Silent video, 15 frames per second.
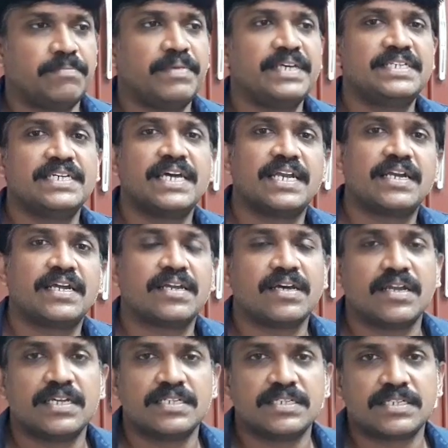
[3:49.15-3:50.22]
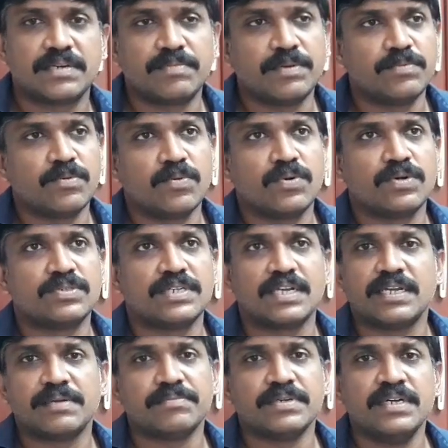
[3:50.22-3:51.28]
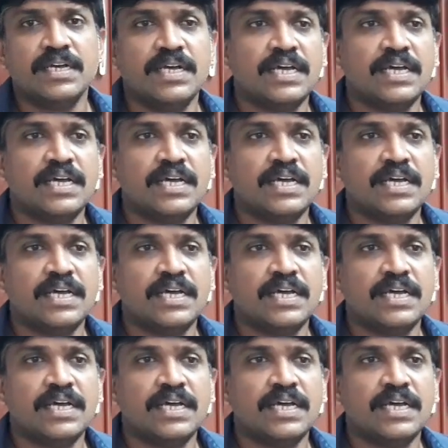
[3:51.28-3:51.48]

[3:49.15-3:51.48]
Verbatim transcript: பேசிக் எலக்ட்ரிக் நாலேஜ் இருக்குது அப்படின்னு போடுவோம் சில டைமு